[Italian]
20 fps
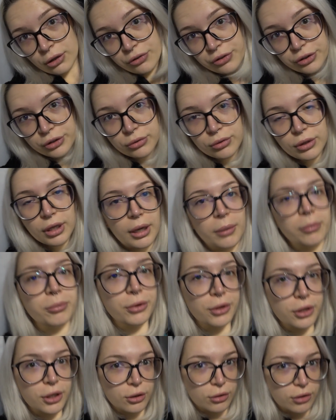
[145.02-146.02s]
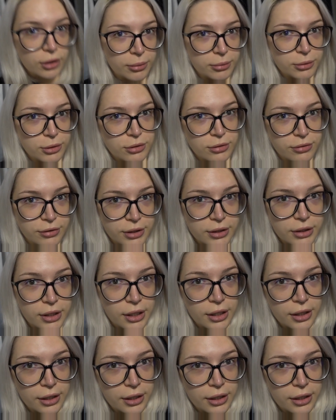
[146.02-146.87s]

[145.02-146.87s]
ho fatto un cambio di rotta e mi sono fatta